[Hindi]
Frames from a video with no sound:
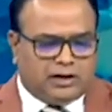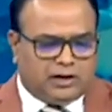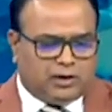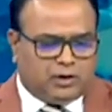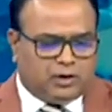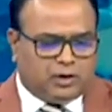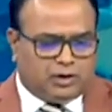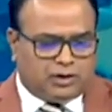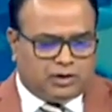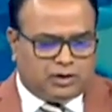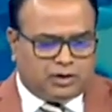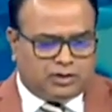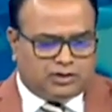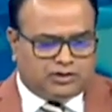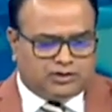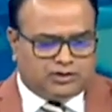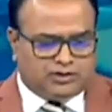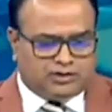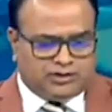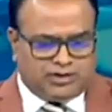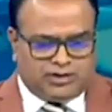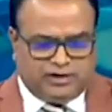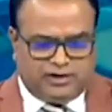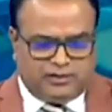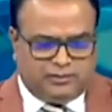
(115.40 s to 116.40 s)
और
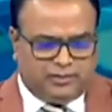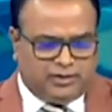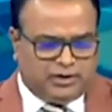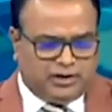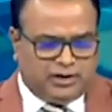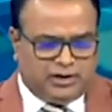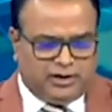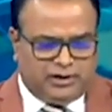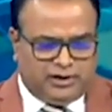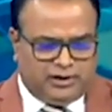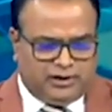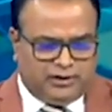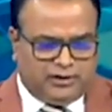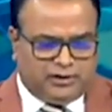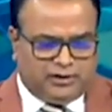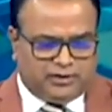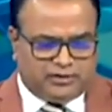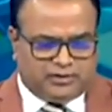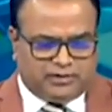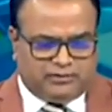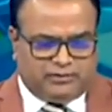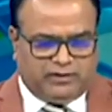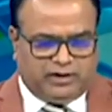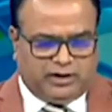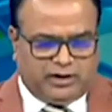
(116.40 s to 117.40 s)
सनी मेघानी का
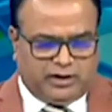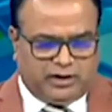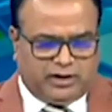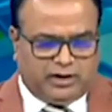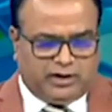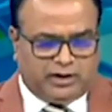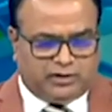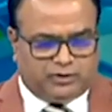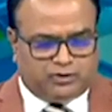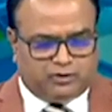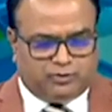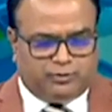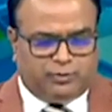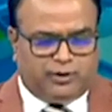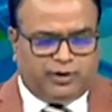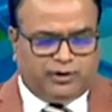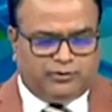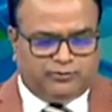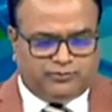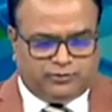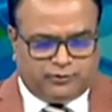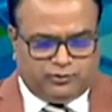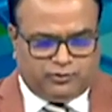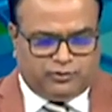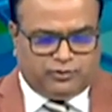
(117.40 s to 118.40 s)
सवाल अरे
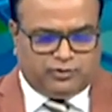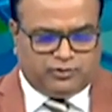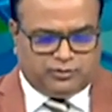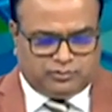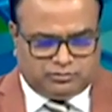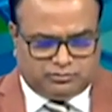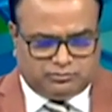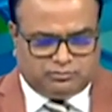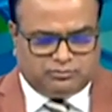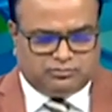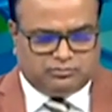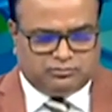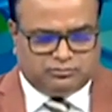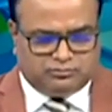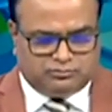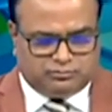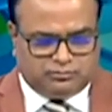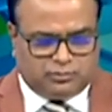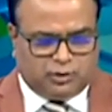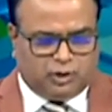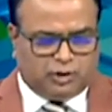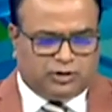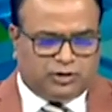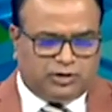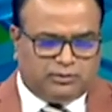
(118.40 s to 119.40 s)
जुबलेंट फूड
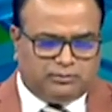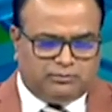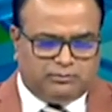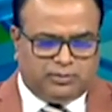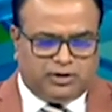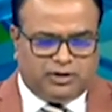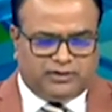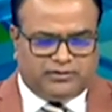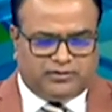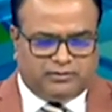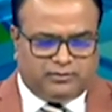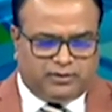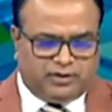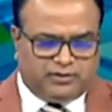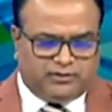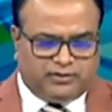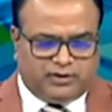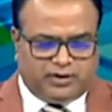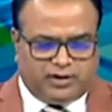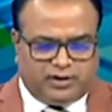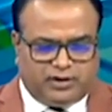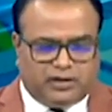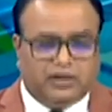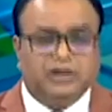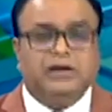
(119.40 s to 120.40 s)
बहुत लंबे समय
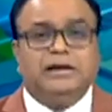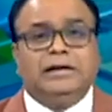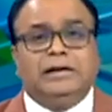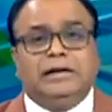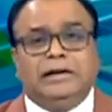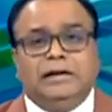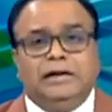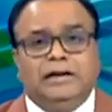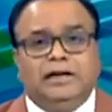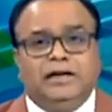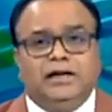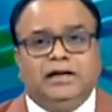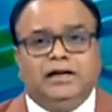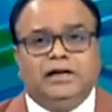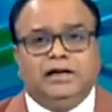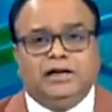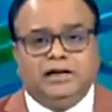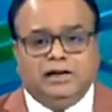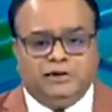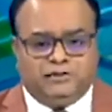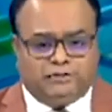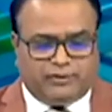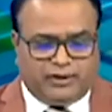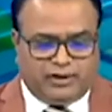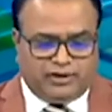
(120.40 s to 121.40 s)
से एक
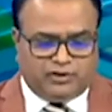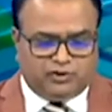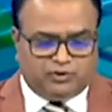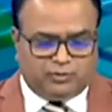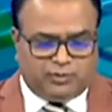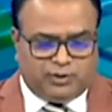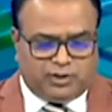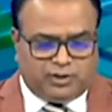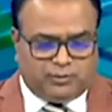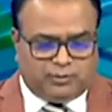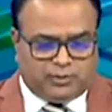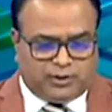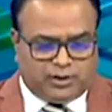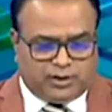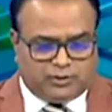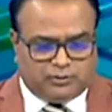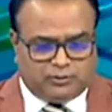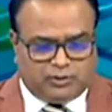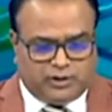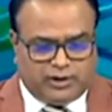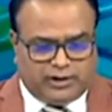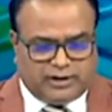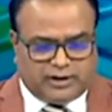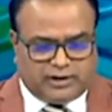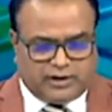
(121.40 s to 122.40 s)
ही रेंज में पड़ा
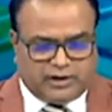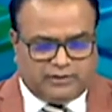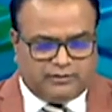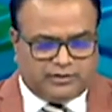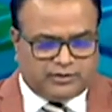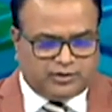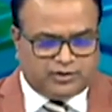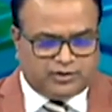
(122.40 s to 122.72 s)
हुआ है इक्यावन